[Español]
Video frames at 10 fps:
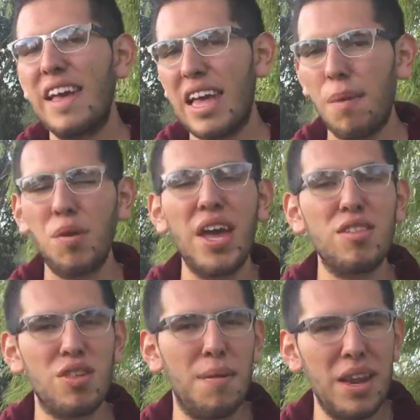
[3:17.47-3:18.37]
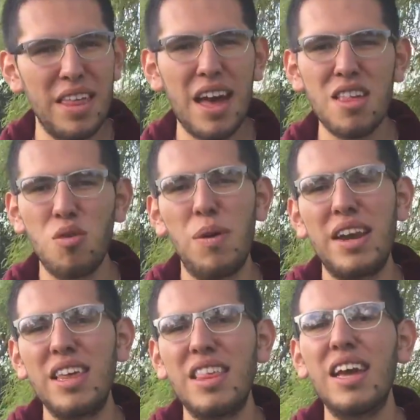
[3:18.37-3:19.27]
que apoya tus habilidades
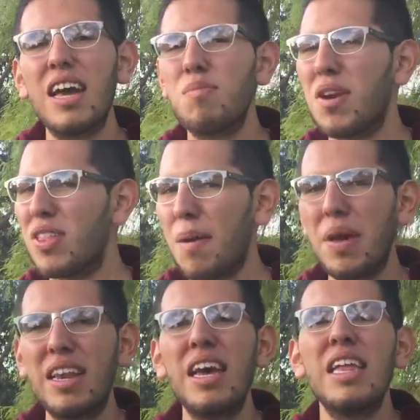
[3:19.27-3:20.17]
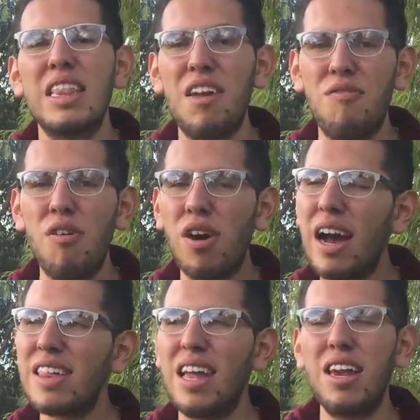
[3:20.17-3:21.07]
humanísticas, pero también te
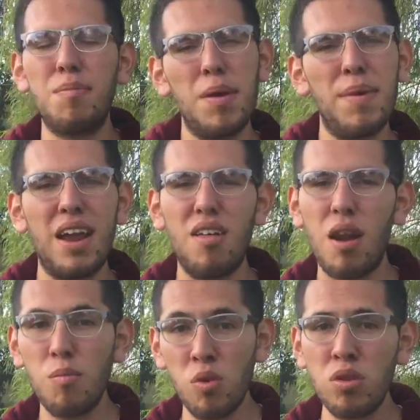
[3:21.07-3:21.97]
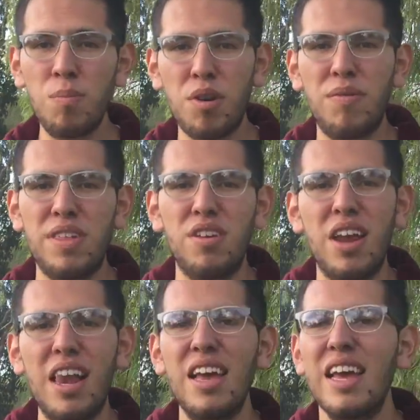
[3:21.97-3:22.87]
enfoca a salir preparado al mundo
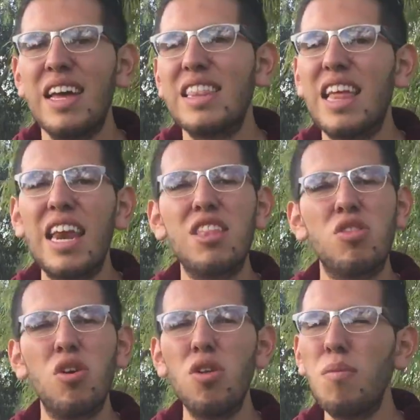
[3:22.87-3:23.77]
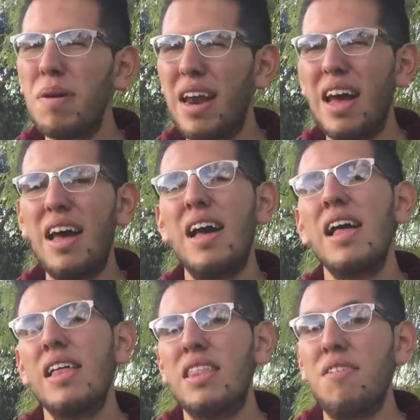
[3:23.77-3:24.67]
profesional. Tiene todo para
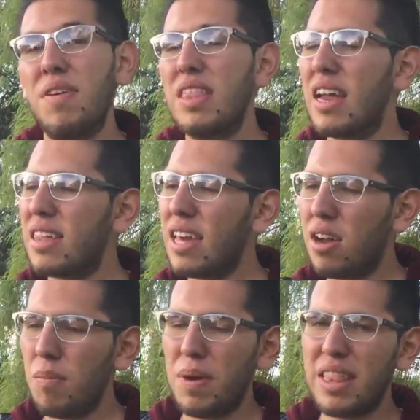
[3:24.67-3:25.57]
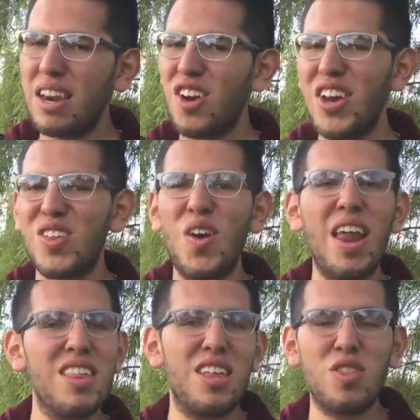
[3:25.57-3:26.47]
defenderse y competir con
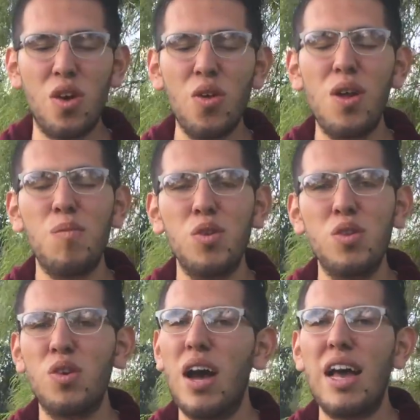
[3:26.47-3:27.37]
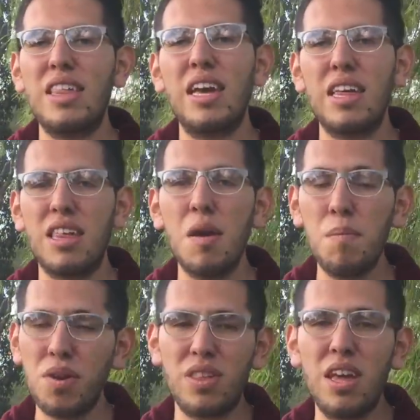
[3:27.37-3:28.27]
escuelas de todo el mundo. Así que
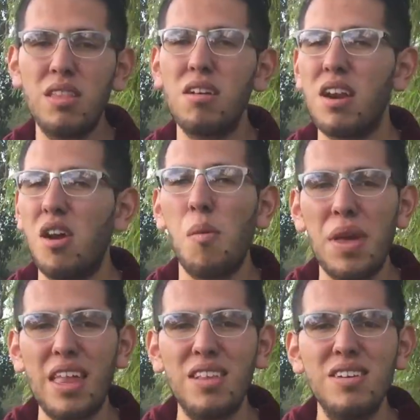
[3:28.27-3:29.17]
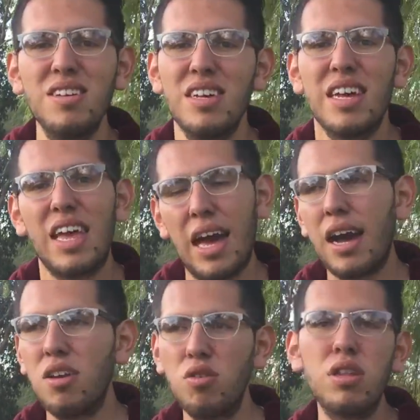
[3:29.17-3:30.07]
100% recomiendo que
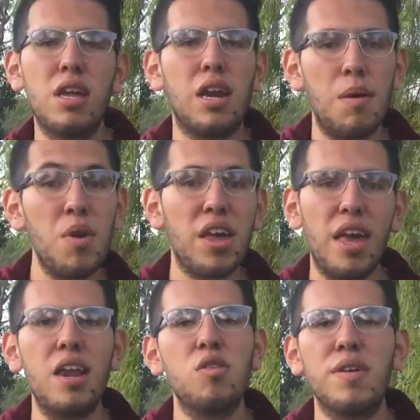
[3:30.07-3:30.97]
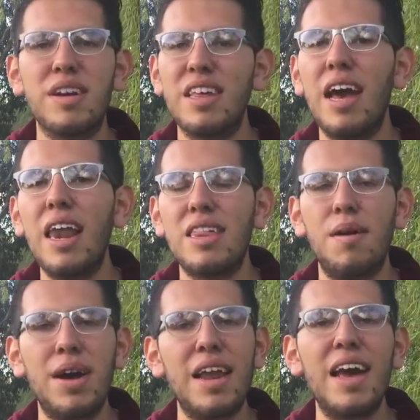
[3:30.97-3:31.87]
hagan un intercambio aquí en la Universidad de La
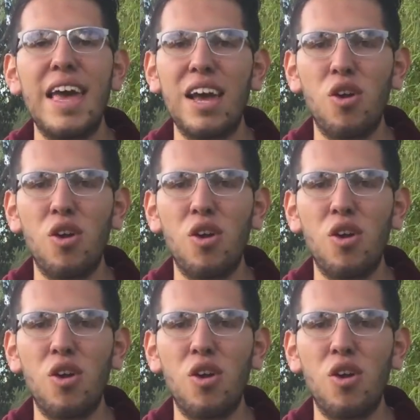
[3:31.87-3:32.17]
Sabana, en